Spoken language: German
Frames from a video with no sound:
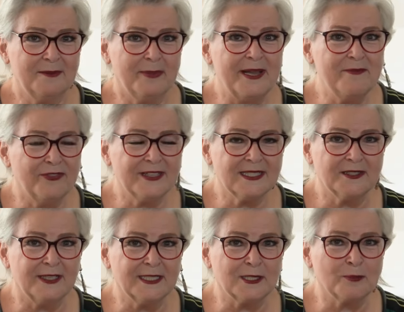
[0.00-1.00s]
beim
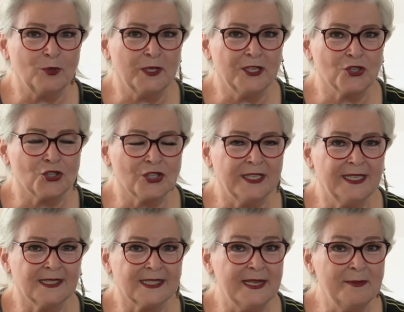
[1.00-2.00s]
Festival des politischen
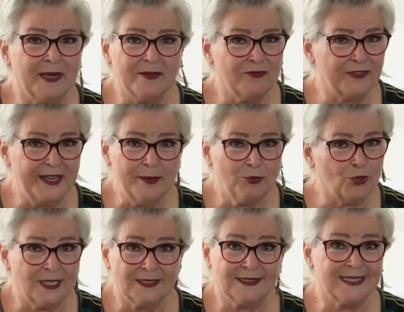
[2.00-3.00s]
Liedes immer im Februar.